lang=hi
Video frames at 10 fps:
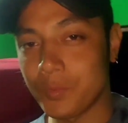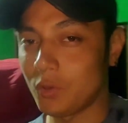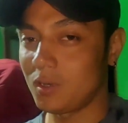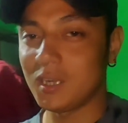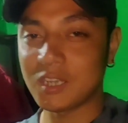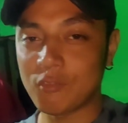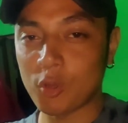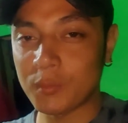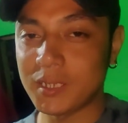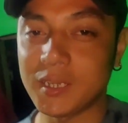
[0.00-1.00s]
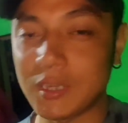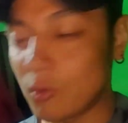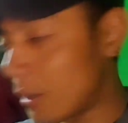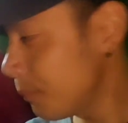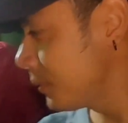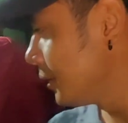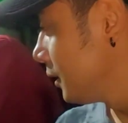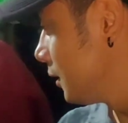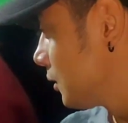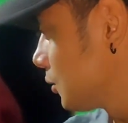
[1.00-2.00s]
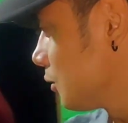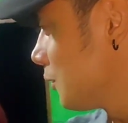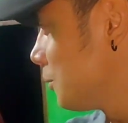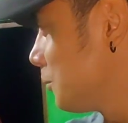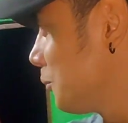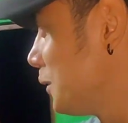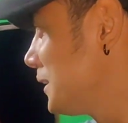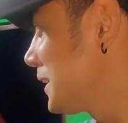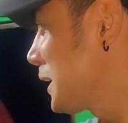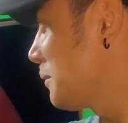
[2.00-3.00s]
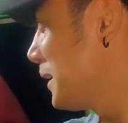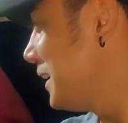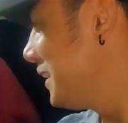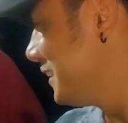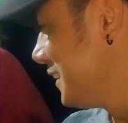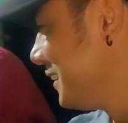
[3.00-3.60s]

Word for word: और कल के ब्लॉग में देखना हुआ आप तो मोहित ये गया भाई